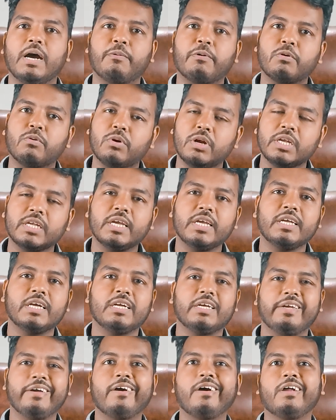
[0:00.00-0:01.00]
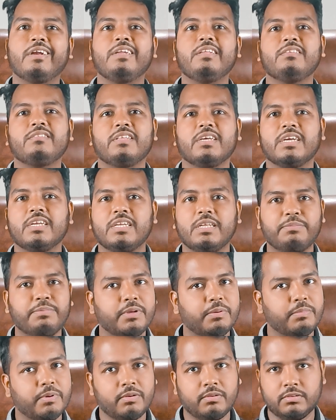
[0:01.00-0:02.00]
আবার অনেকেই নিচ থেকে
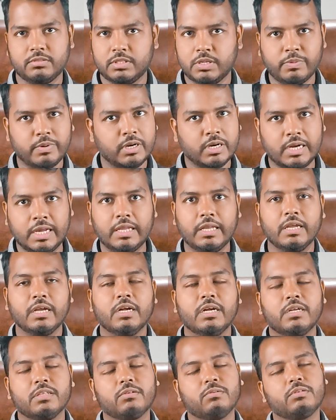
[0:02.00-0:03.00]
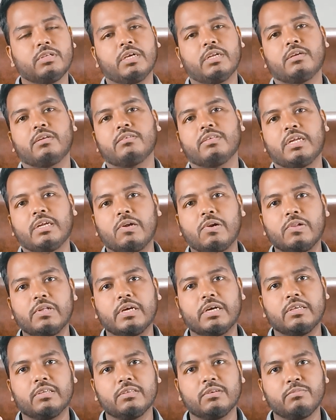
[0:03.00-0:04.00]
ডিপের ব্যবস্থাপনা নাই তো তার যার কারণে
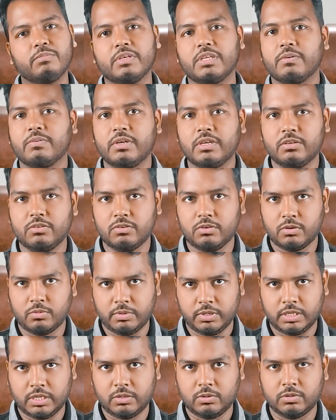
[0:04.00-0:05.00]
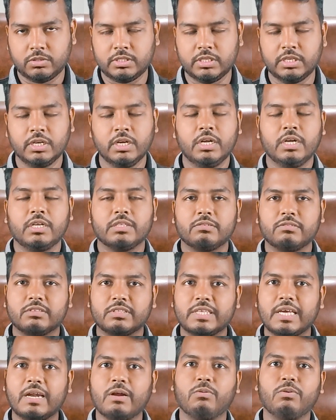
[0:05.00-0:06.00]
দেখা যাচ্ছে মিঠা পানির জন্য অপেক্ষা করছেন তো
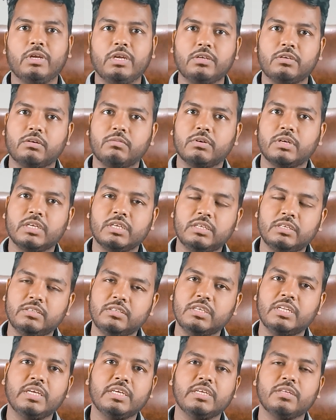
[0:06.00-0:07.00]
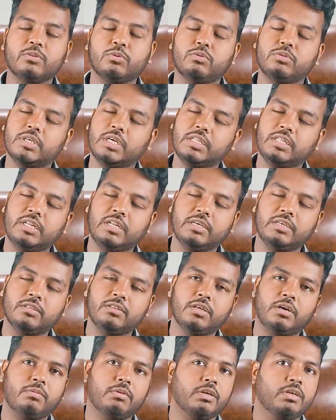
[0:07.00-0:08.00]
তারাও এই সময়টা ইজিলি কিন্তু চাইলে
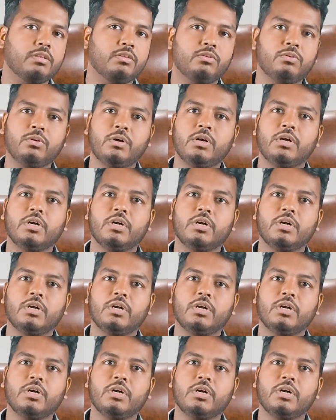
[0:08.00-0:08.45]
কিন্তু আপনারা কিন্তু